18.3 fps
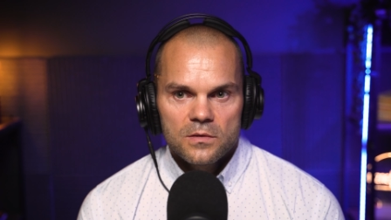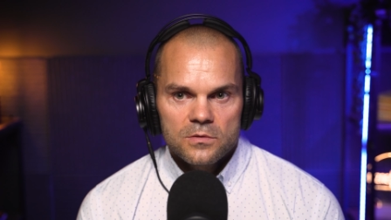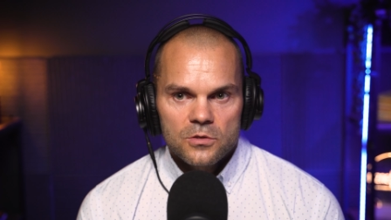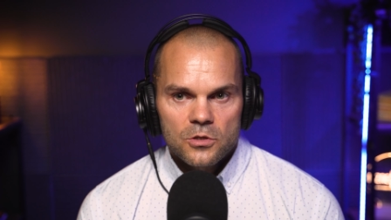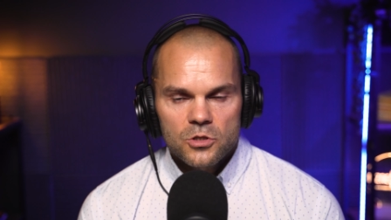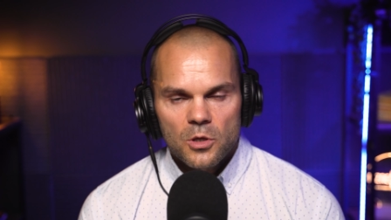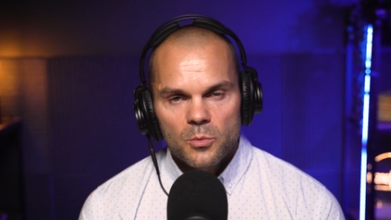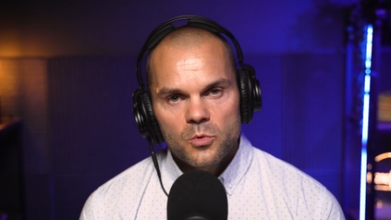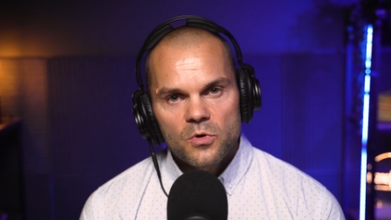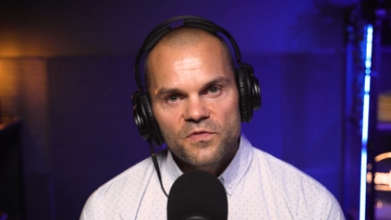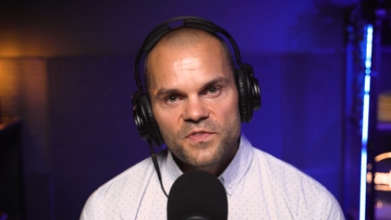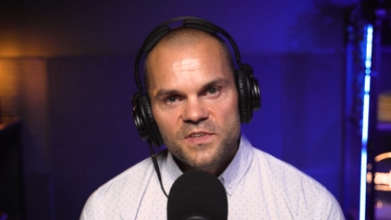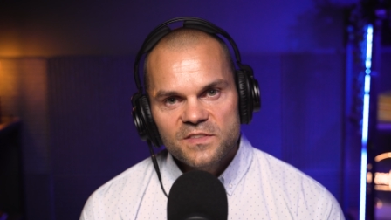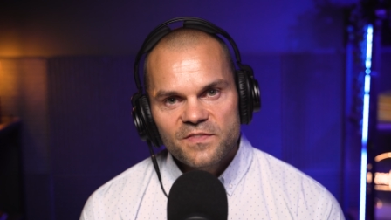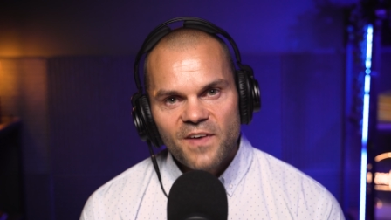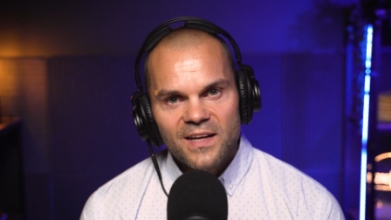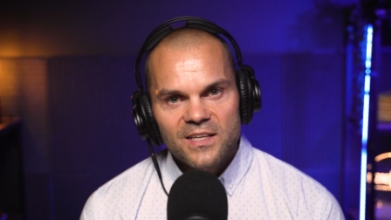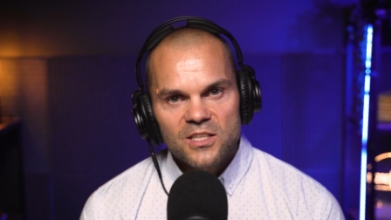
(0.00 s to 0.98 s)
no to było
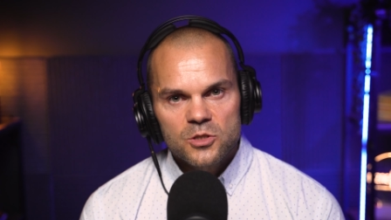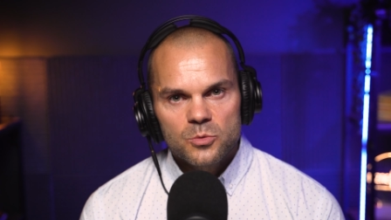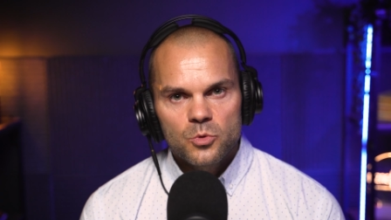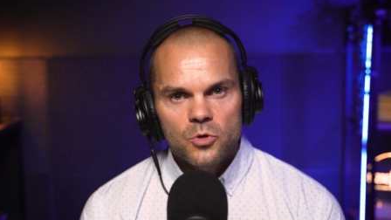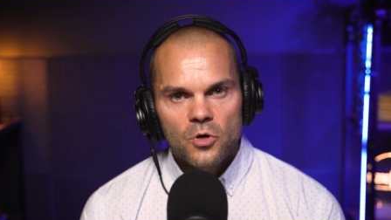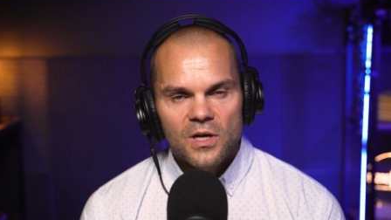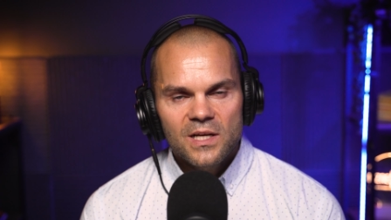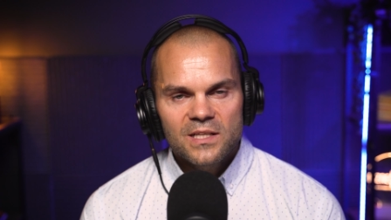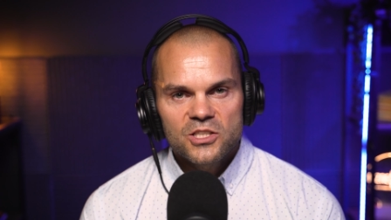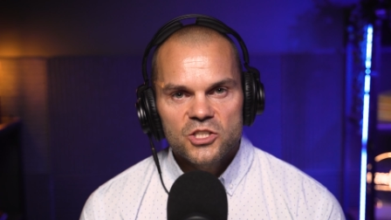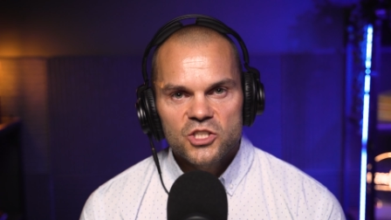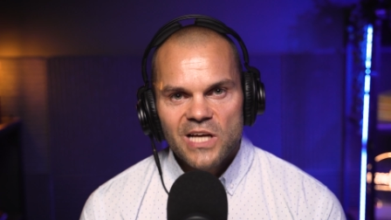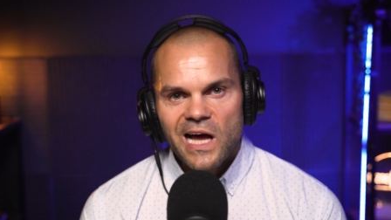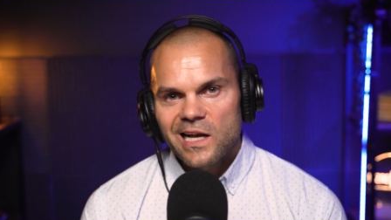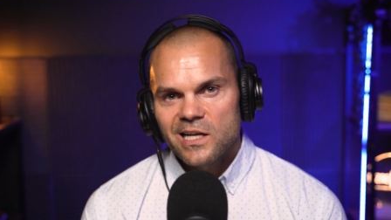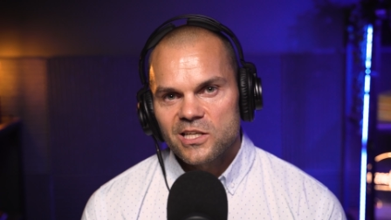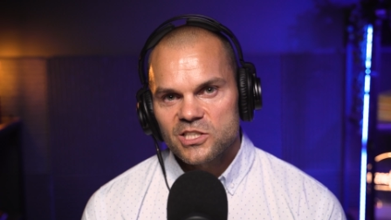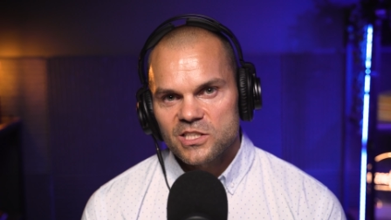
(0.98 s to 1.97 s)
wyzwanie, to był kolejny
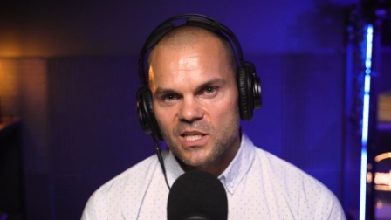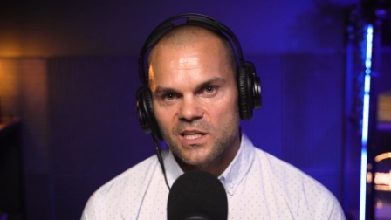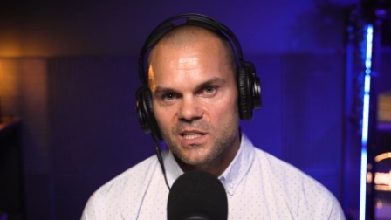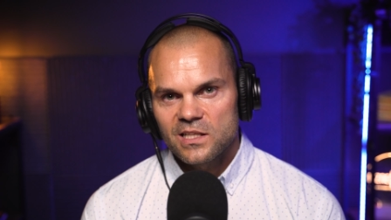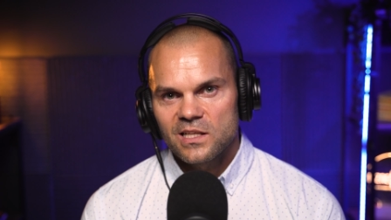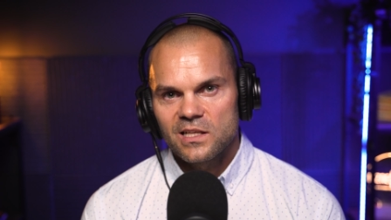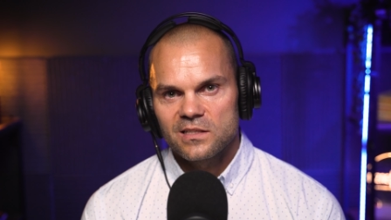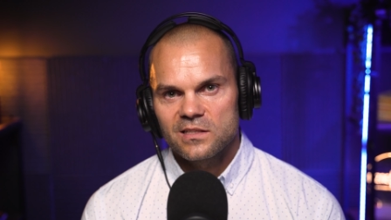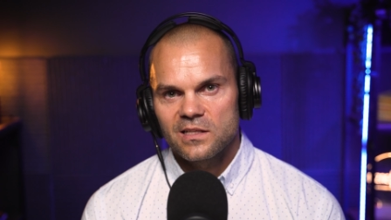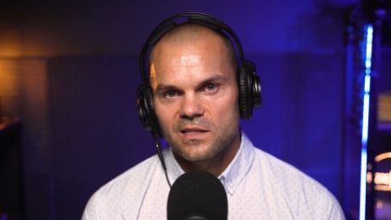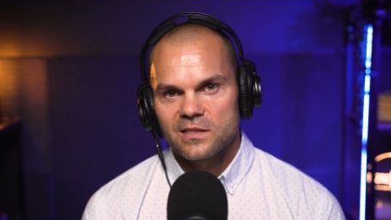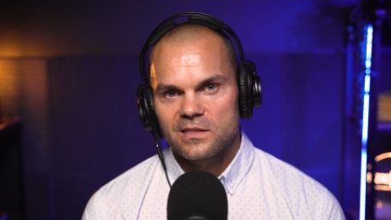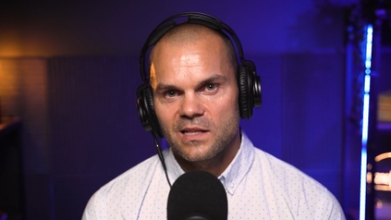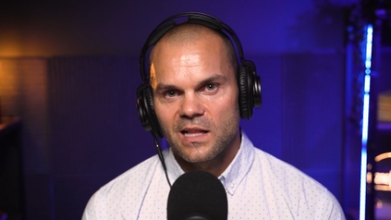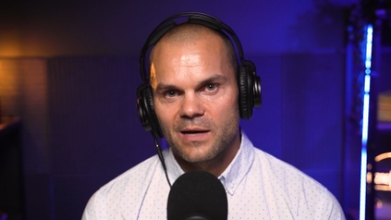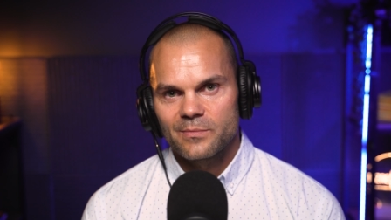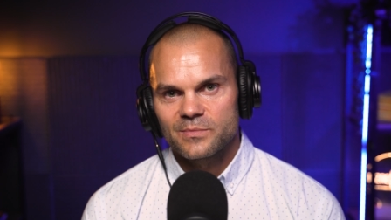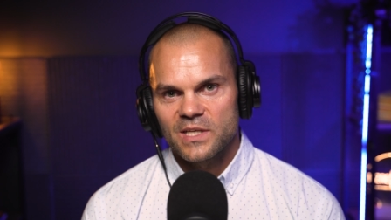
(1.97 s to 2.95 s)
challenge taki
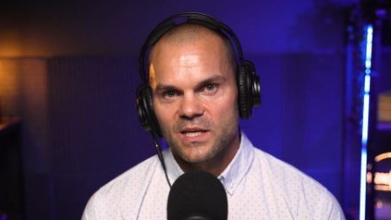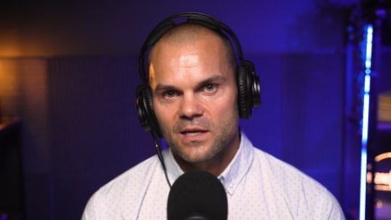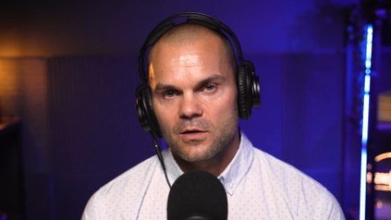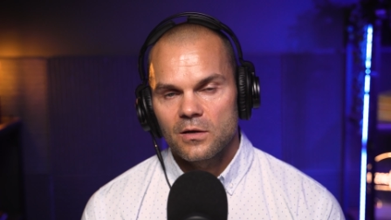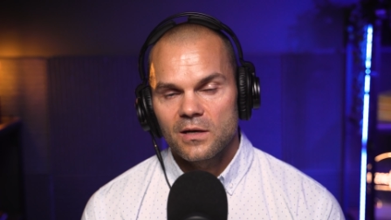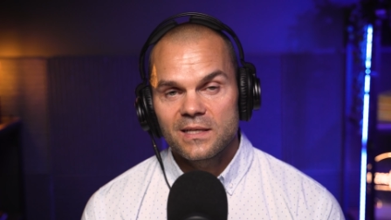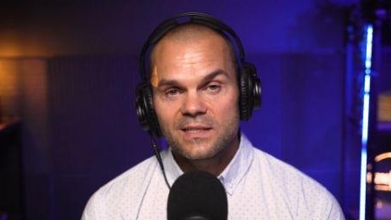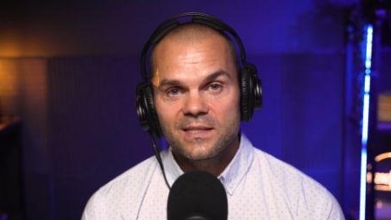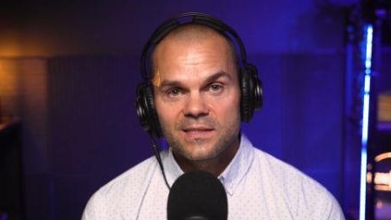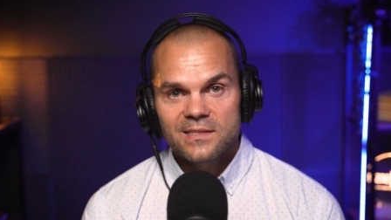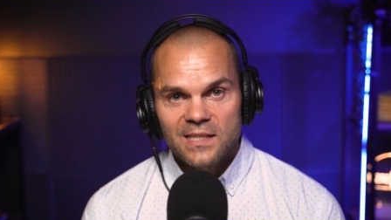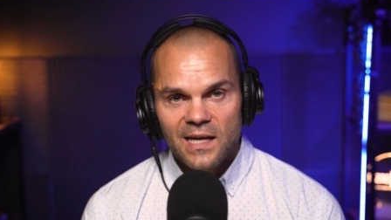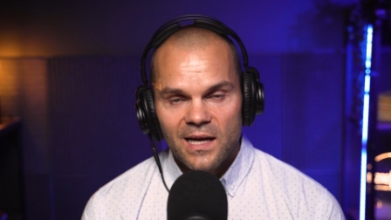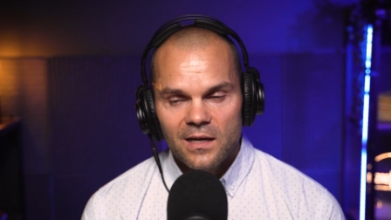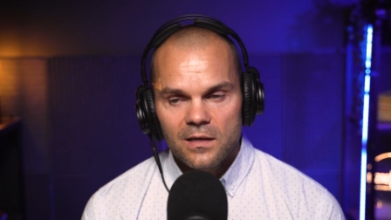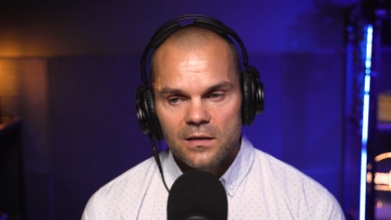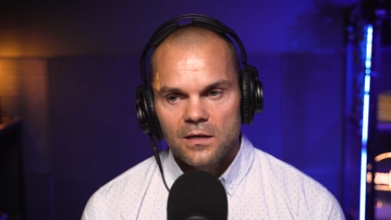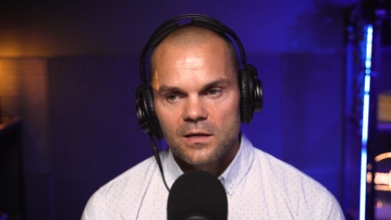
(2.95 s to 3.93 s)
dla mnie, kolejny
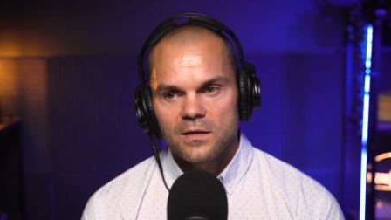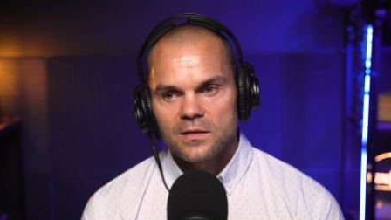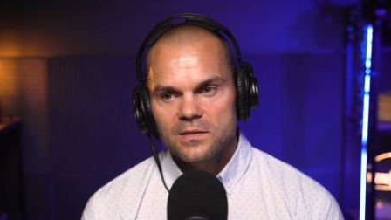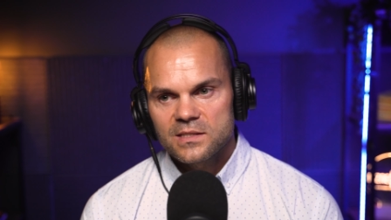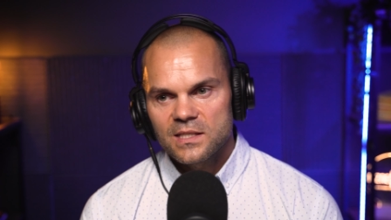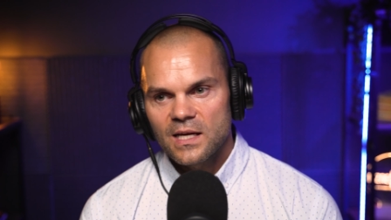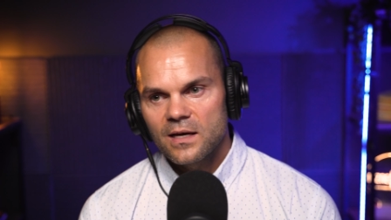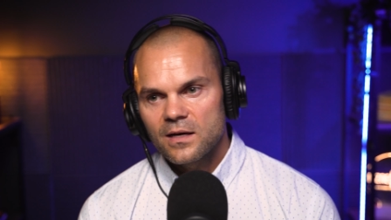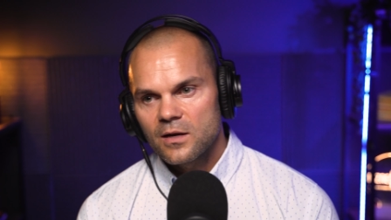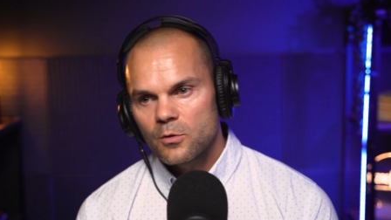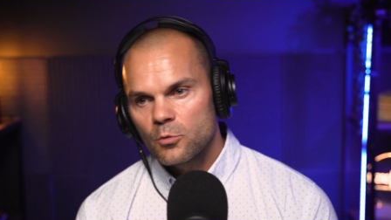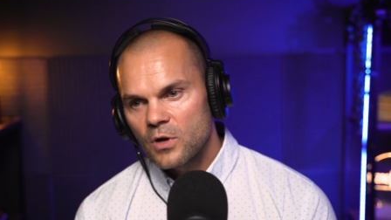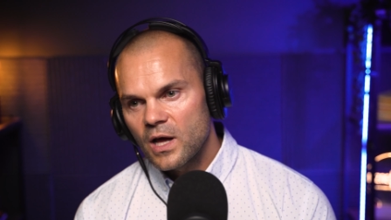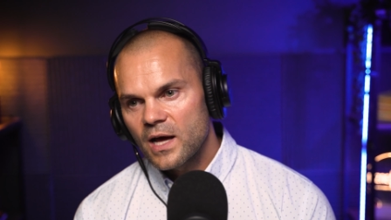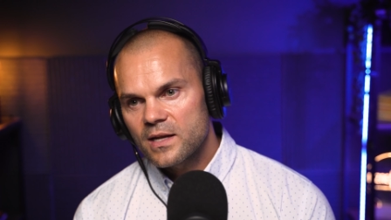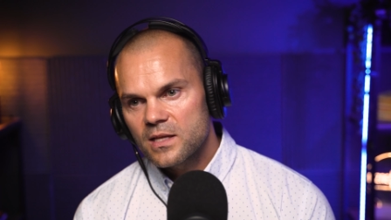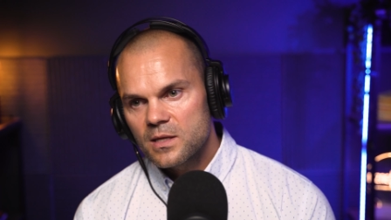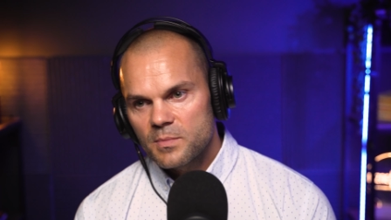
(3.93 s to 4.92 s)
cel. Chcę
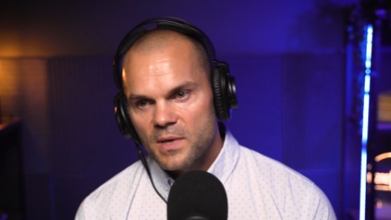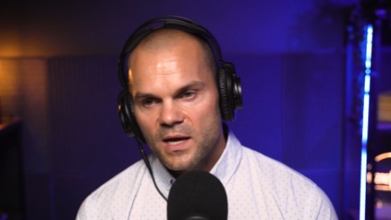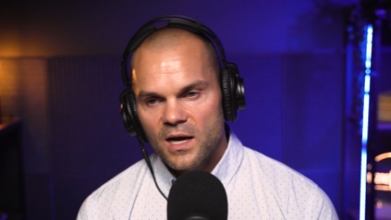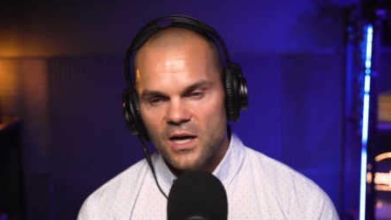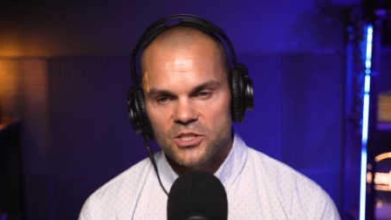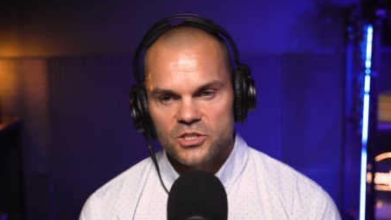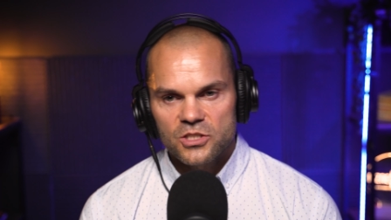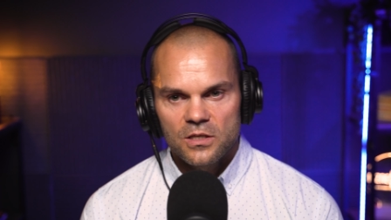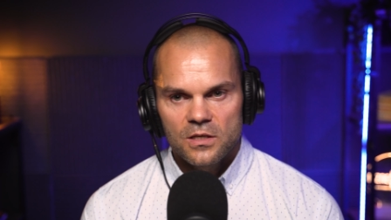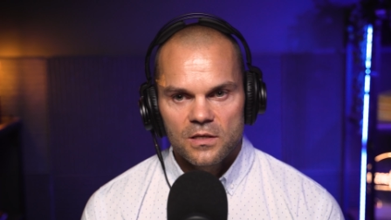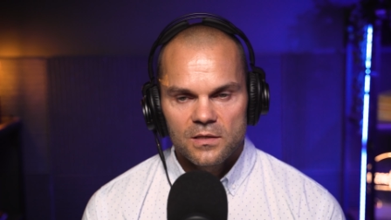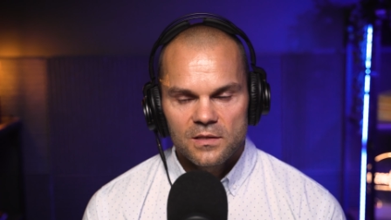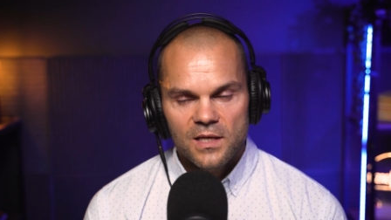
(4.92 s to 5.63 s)
regularnie biegać.